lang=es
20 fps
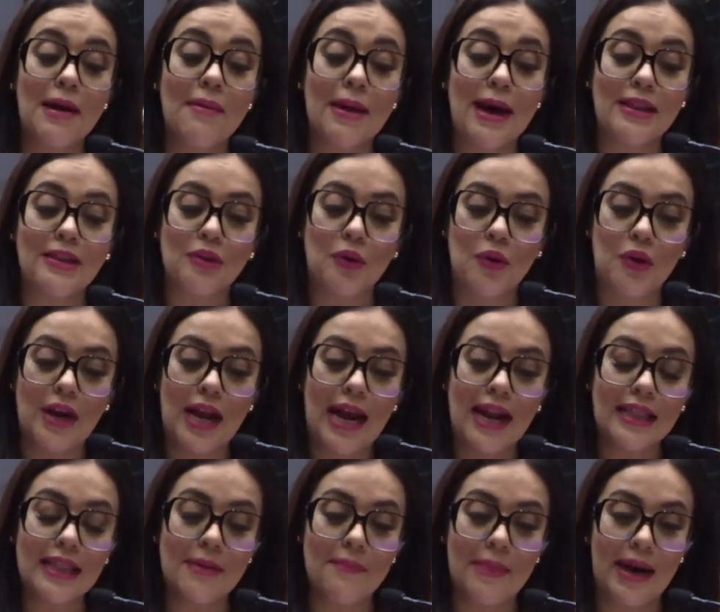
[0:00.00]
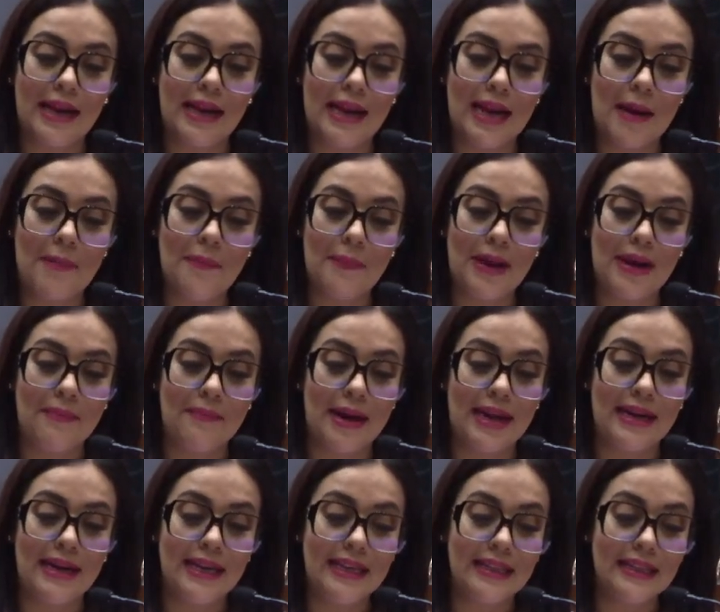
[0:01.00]
abandonar de manera
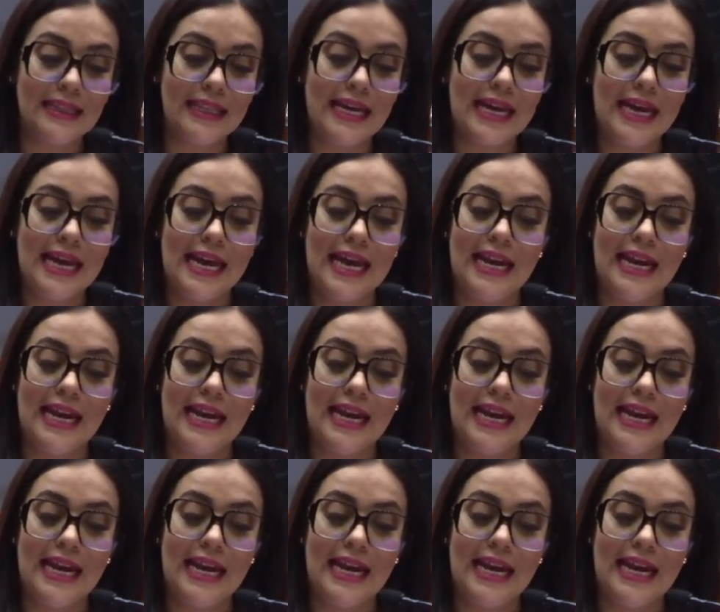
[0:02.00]
permanente